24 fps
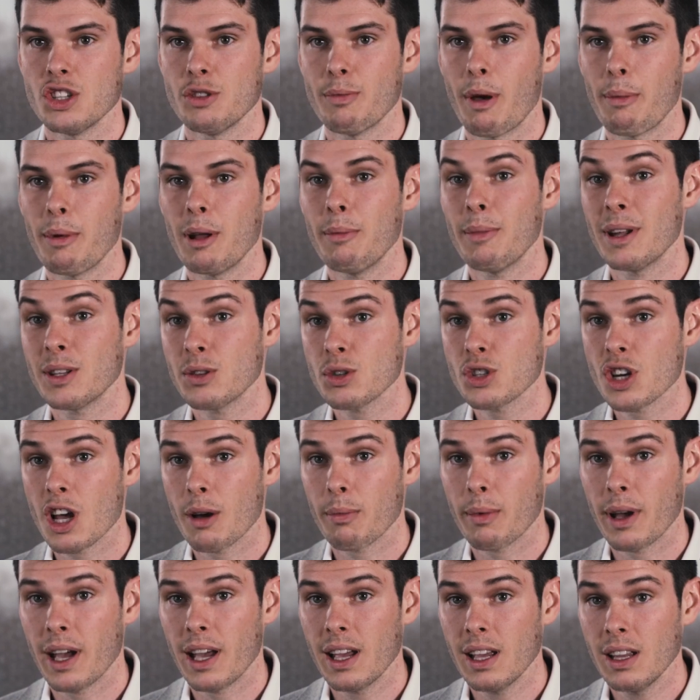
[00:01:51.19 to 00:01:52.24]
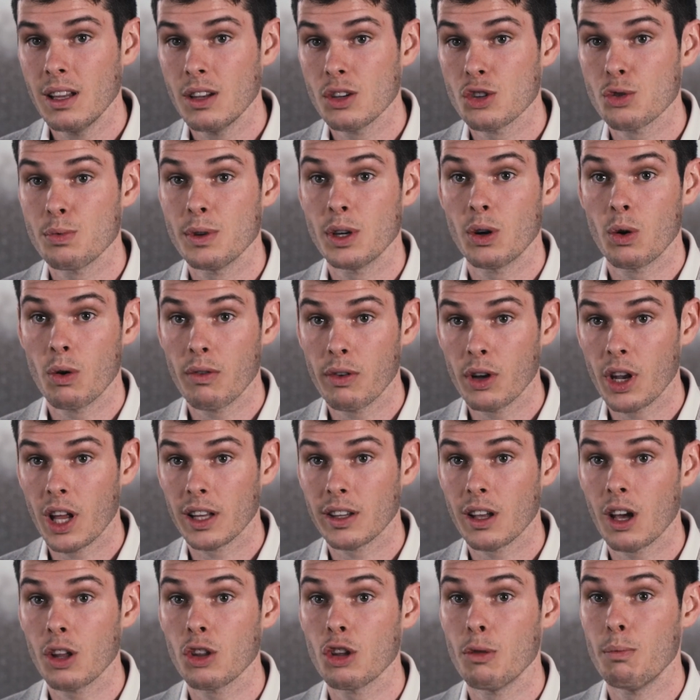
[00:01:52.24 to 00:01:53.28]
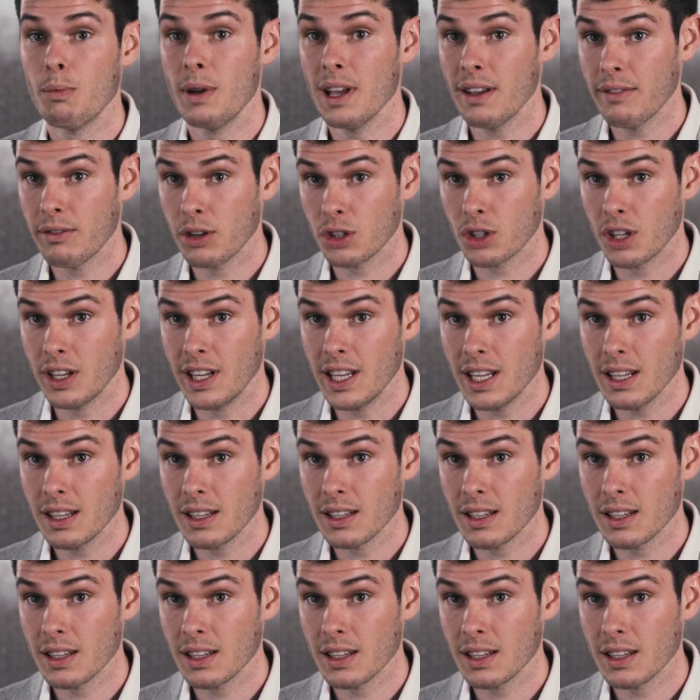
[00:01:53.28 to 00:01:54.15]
Je m'appelle Mathieu Champagne, je suis cofondateur de Blick Photonique.